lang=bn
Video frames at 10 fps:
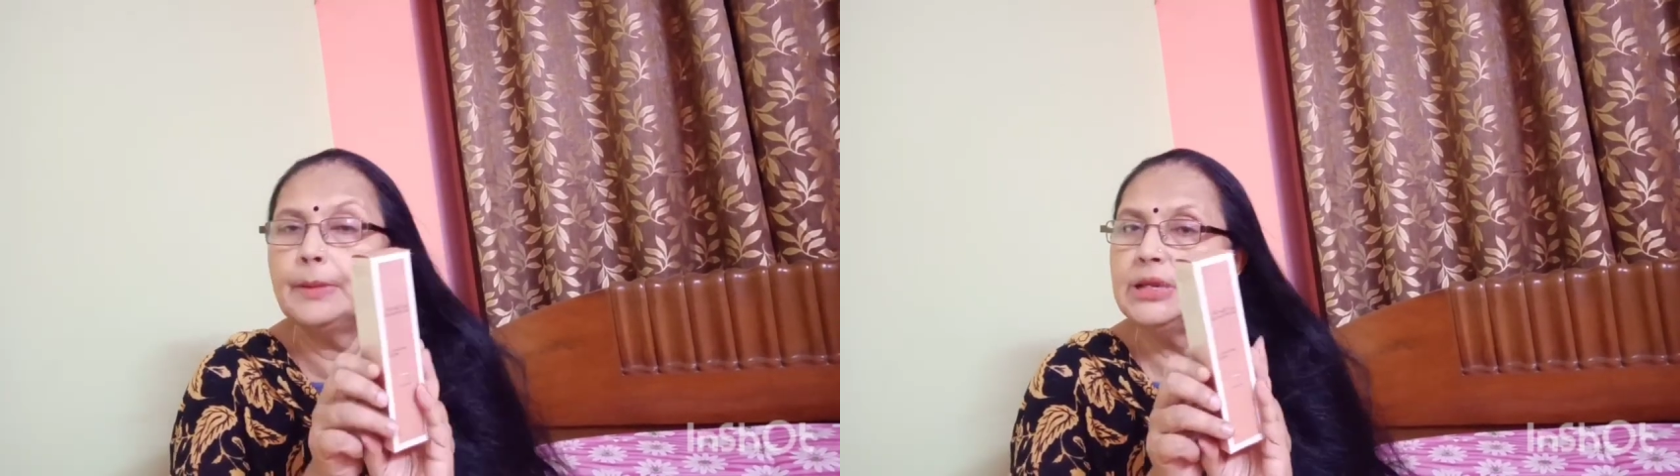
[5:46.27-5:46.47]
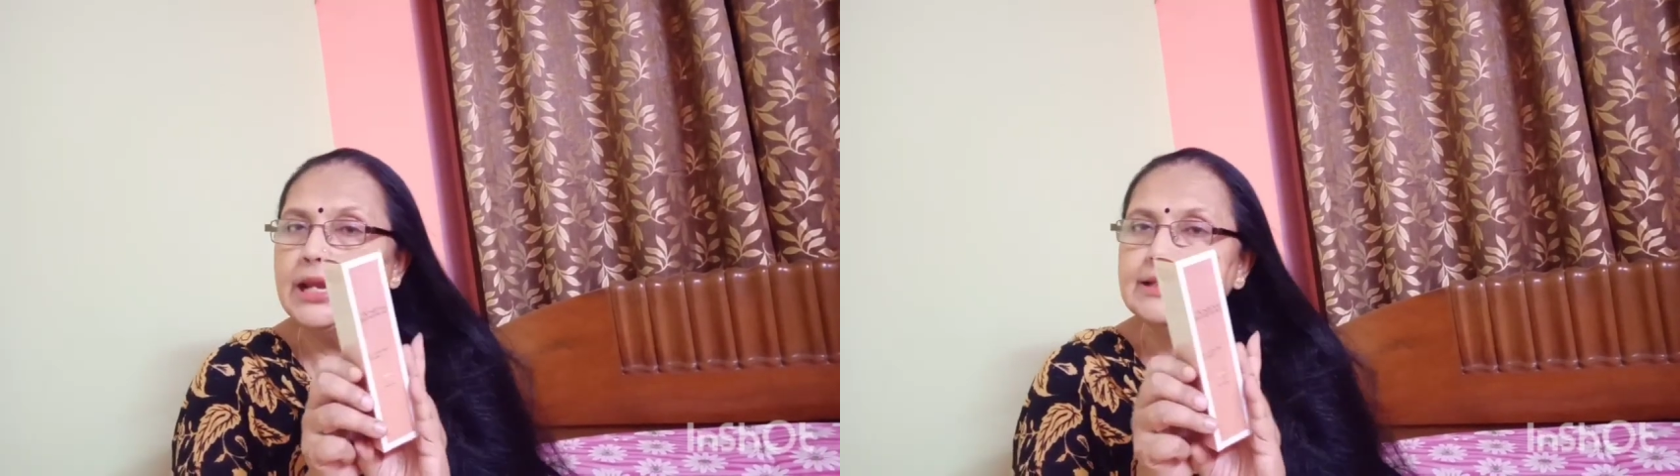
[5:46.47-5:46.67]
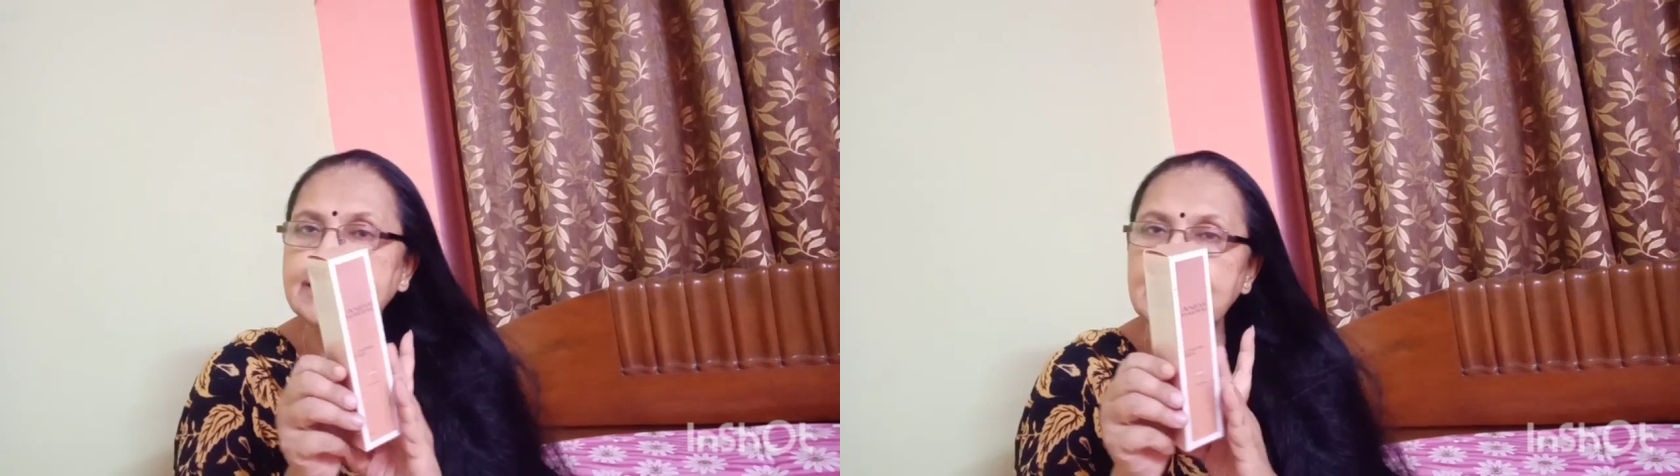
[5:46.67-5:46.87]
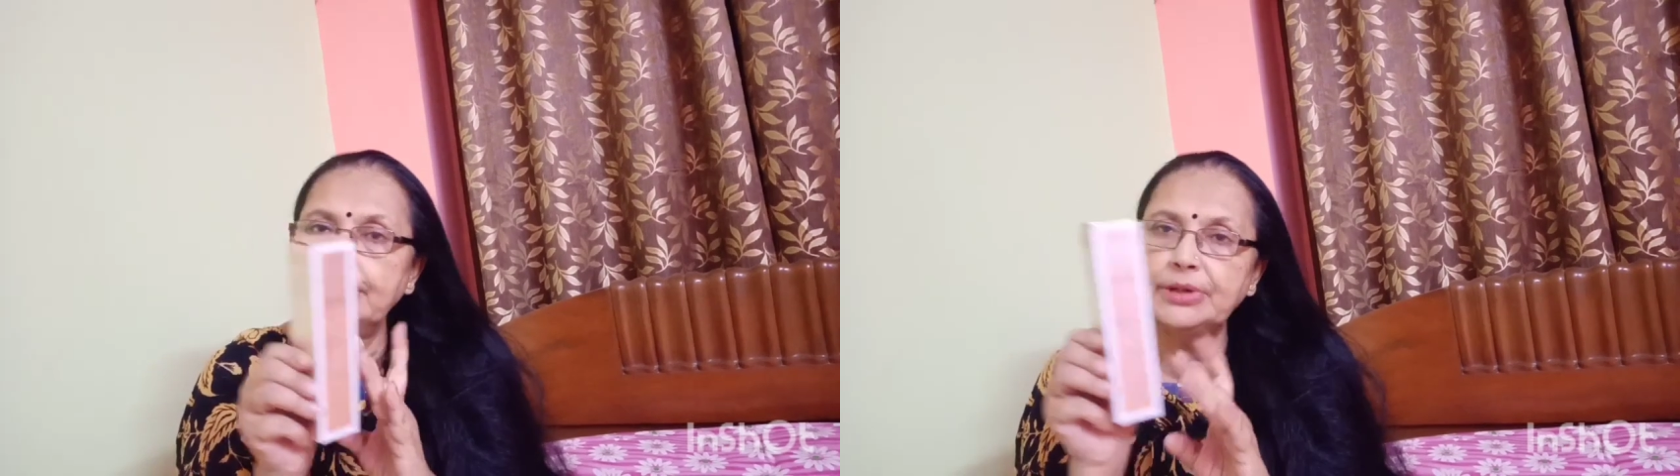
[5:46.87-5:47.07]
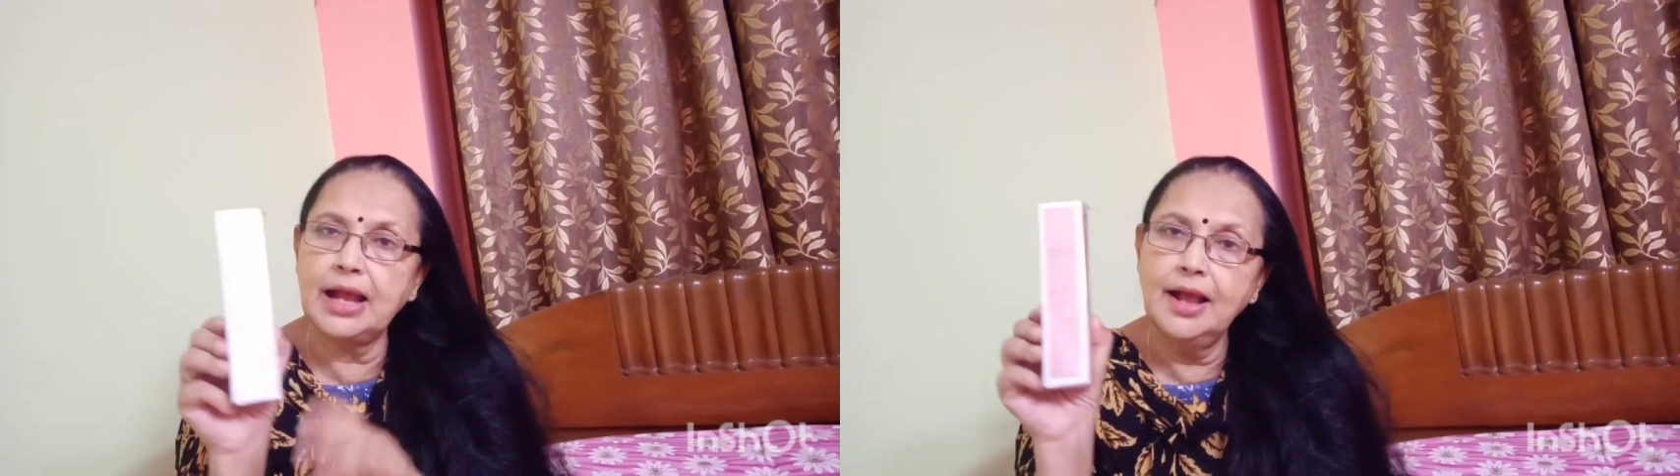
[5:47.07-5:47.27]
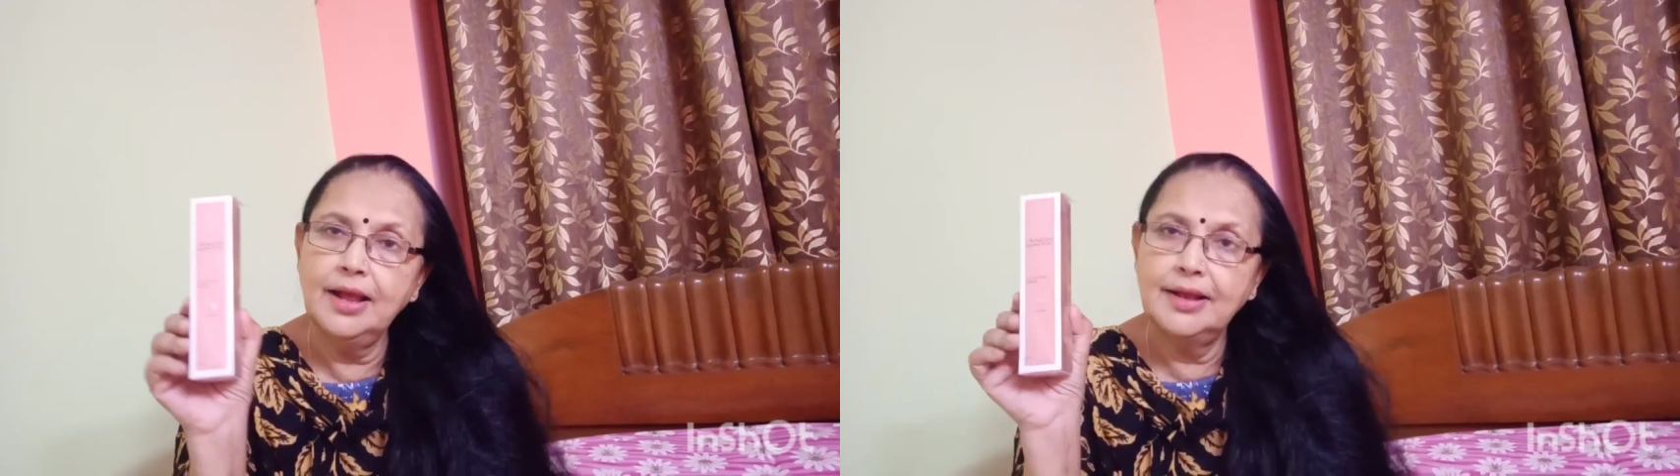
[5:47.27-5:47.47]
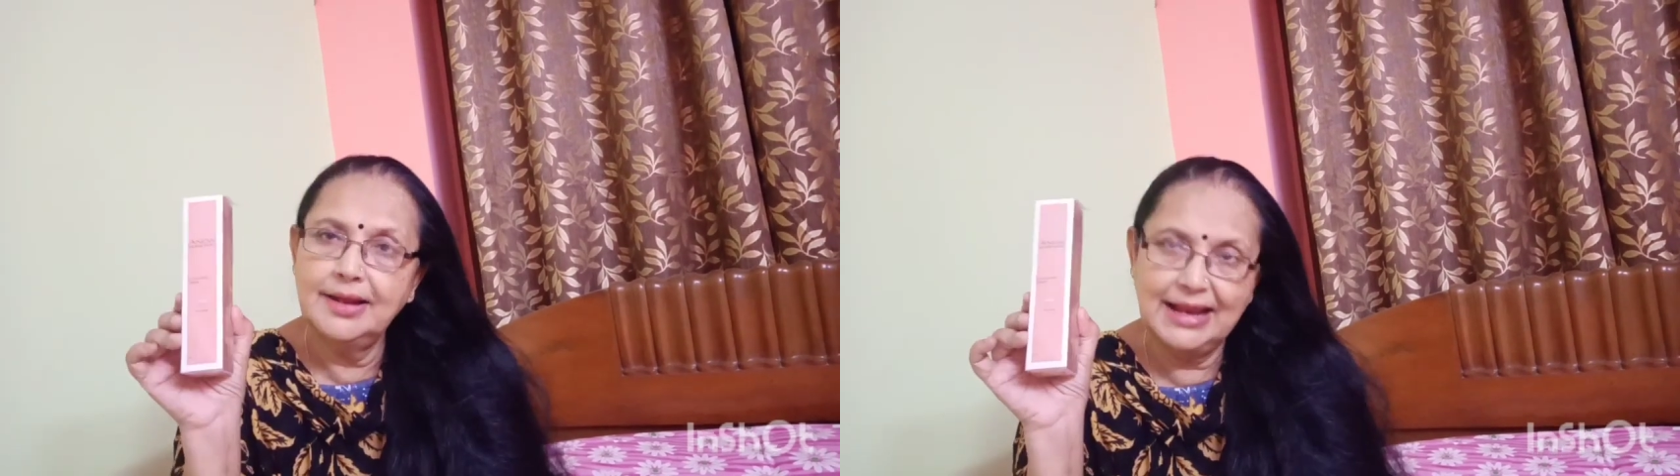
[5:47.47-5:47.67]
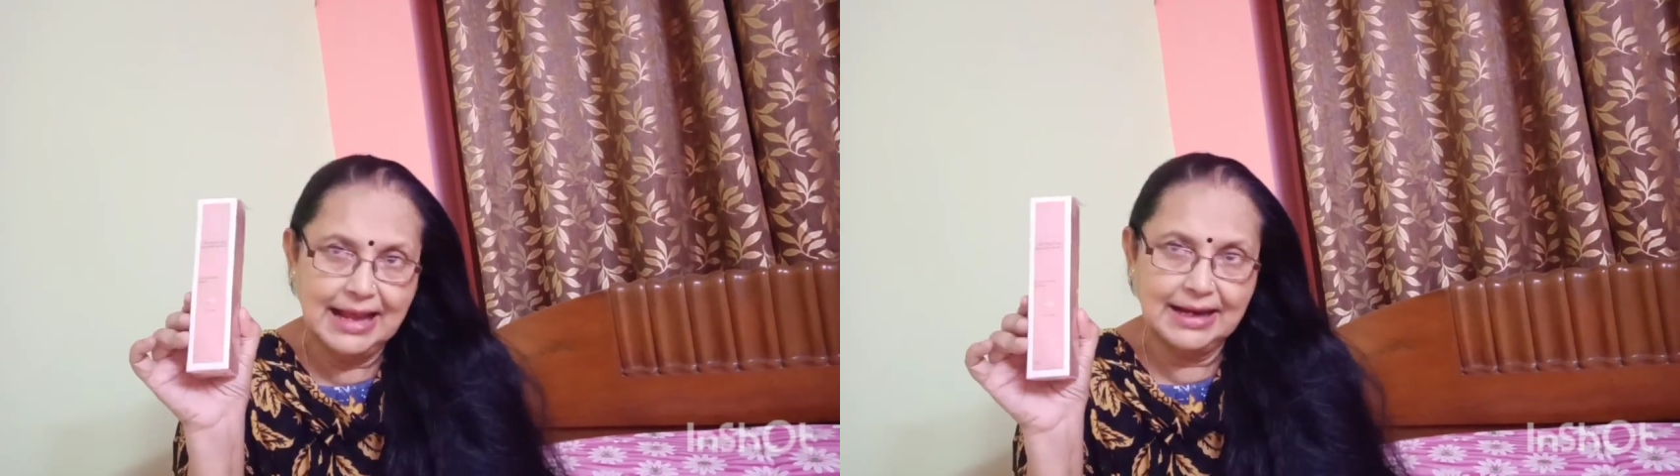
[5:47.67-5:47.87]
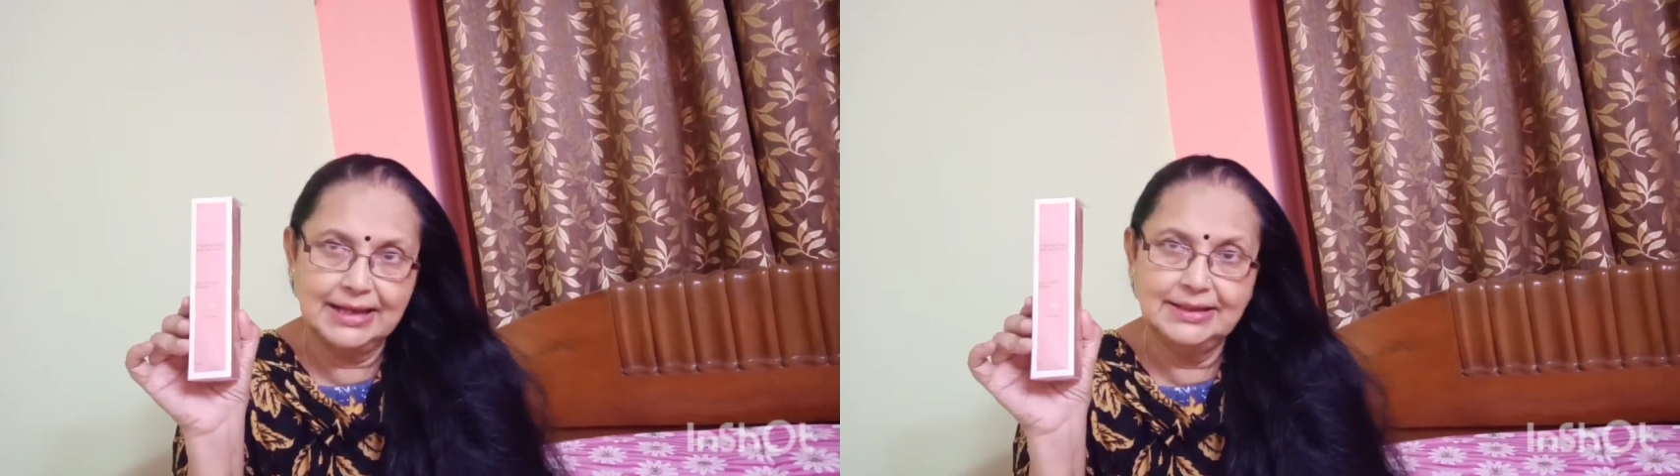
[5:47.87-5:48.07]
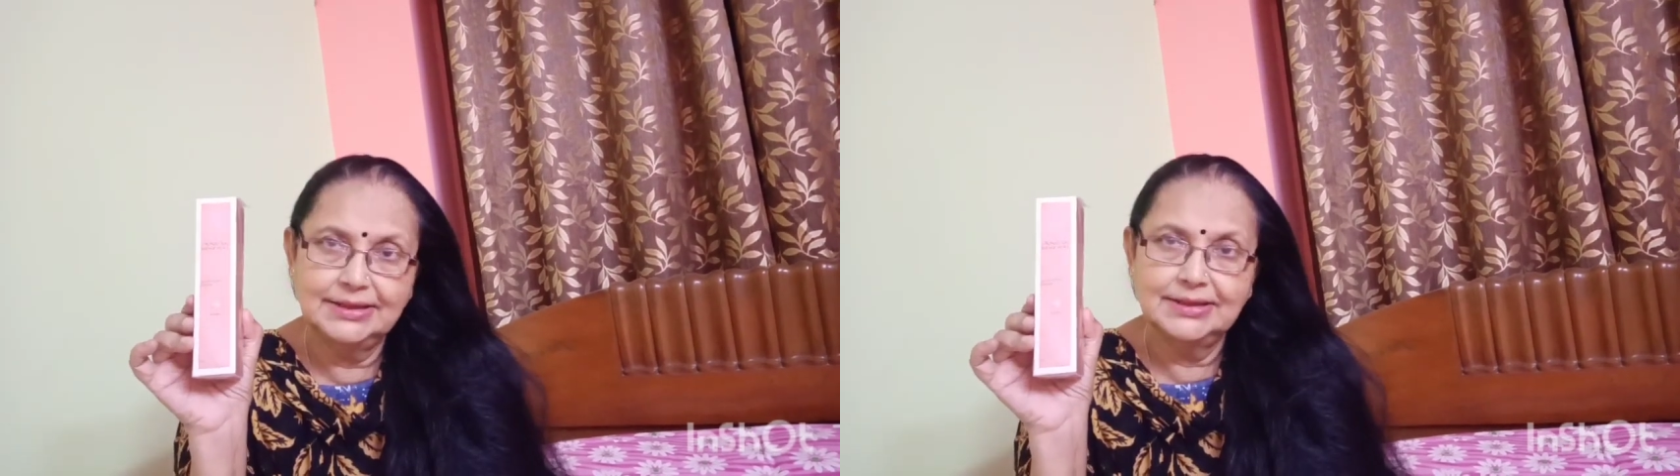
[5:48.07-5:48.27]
আমি এই সিরামটা লাগাই